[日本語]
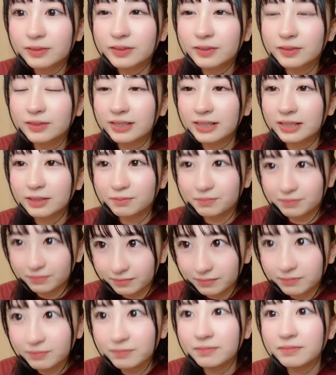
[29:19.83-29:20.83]
当に
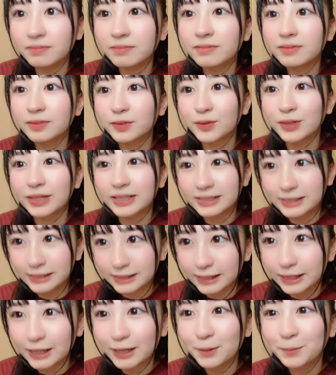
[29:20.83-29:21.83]
嬉
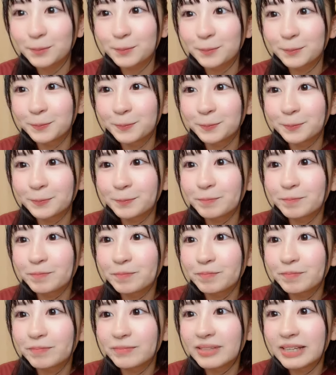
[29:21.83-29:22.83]
しい
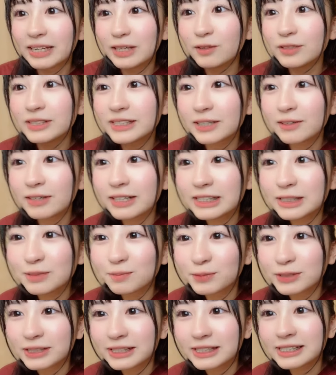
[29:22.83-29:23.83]
りのちゃんはいつ
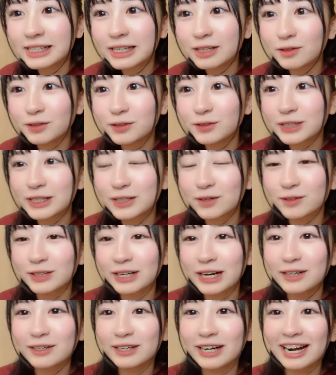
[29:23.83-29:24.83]
も人生の勇気をく
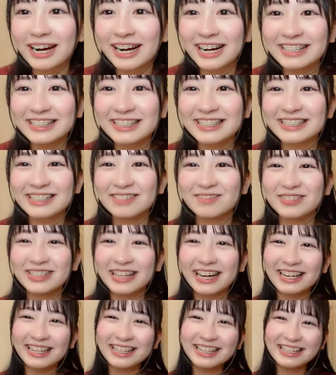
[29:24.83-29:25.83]
れるから感謝してます
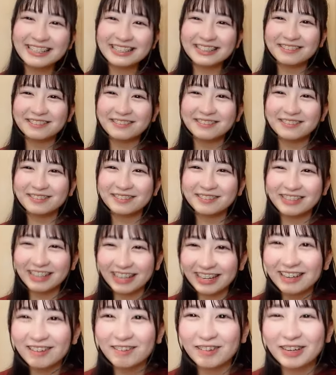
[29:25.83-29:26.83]
ありがとう
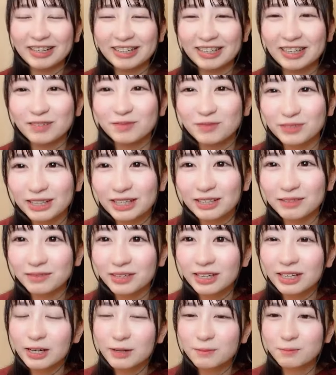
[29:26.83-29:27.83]
ねこれからもね
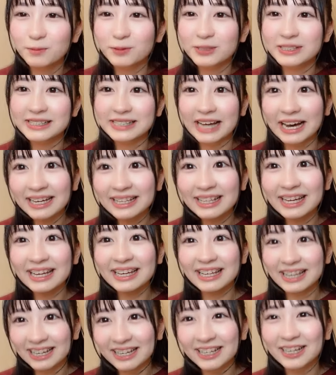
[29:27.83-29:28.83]
もう最
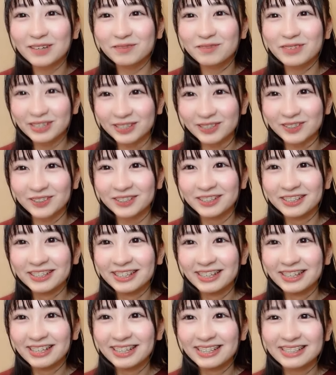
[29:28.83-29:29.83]
大限頑張るよ
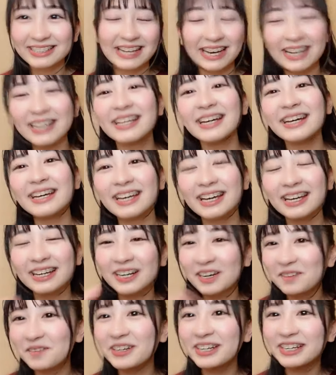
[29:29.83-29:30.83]
最大限
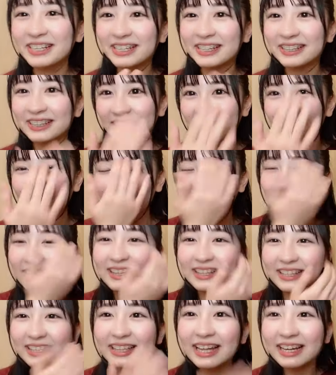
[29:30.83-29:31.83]
頑張りきった一
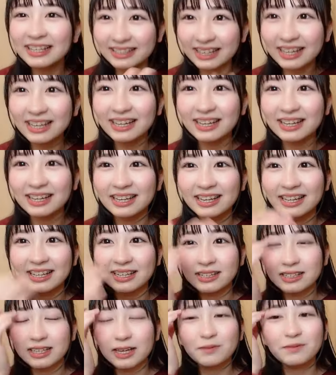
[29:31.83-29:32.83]
旦ね
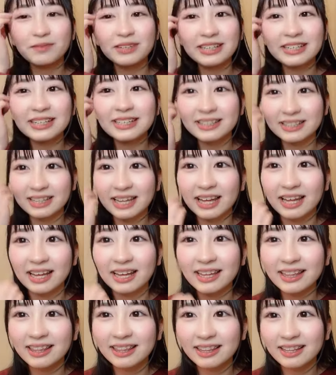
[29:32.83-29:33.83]
頑張りきって
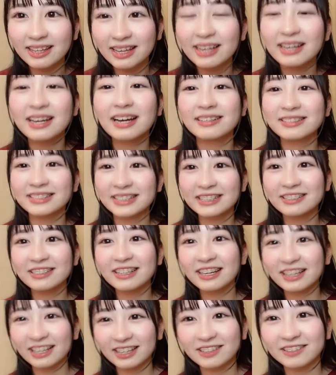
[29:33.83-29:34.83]
一見落着
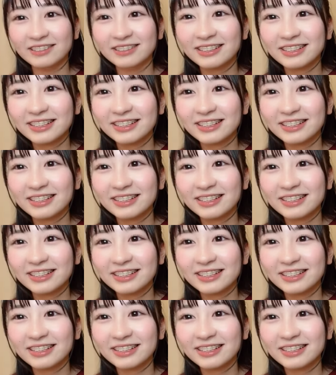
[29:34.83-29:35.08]
だけど